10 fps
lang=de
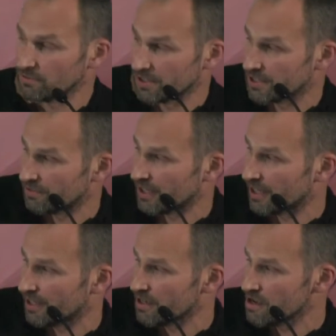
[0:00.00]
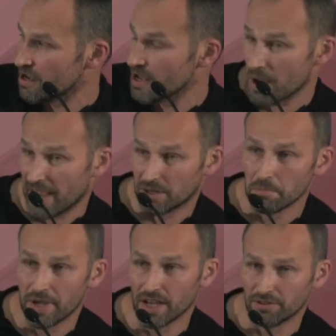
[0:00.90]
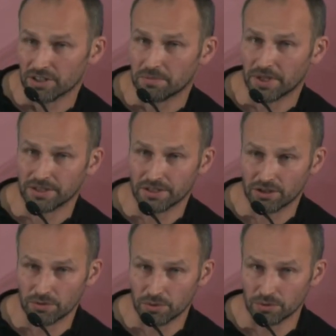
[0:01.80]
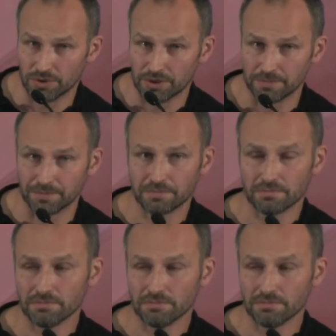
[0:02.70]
Das Also man es wirklich einen Mehrwert bringt in der Community.